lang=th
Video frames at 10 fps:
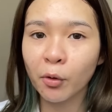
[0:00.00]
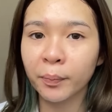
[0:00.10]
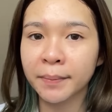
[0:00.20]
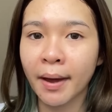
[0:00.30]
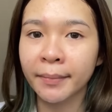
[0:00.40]
ป
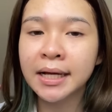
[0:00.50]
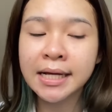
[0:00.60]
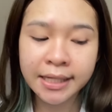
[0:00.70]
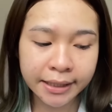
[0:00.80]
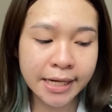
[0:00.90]
กปิดแบบ
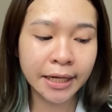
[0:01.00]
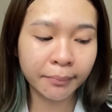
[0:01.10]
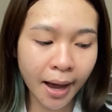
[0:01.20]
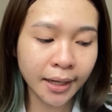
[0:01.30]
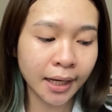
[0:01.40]
ดี
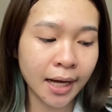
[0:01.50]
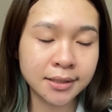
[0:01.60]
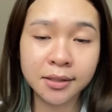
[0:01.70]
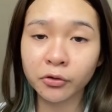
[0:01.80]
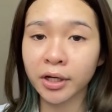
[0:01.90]
มากนะคะ
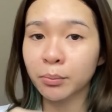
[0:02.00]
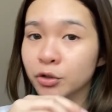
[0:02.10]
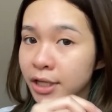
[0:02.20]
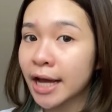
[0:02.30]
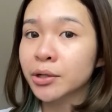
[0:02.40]
ซึ่งตัวนี้
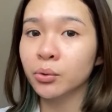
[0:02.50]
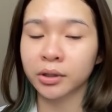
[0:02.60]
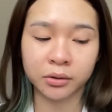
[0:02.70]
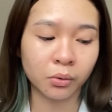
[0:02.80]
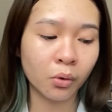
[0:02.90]
ผู้ใช้อยู่
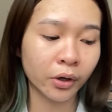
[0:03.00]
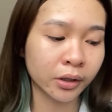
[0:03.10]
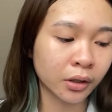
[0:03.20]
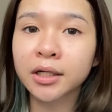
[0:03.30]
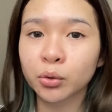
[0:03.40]
นะทุกคน
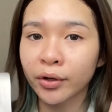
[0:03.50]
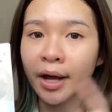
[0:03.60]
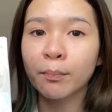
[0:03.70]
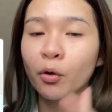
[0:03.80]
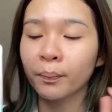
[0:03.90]
คือตัว
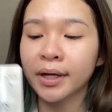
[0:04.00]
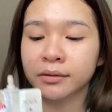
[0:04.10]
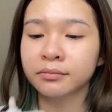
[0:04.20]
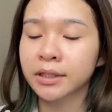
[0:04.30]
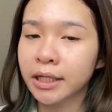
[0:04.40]
นี้ปกปิด
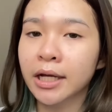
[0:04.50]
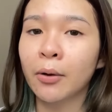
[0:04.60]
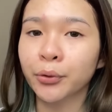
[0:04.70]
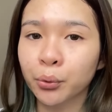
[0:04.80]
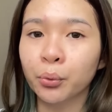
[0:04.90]
ทีเดี
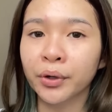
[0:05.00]
ยวอยู่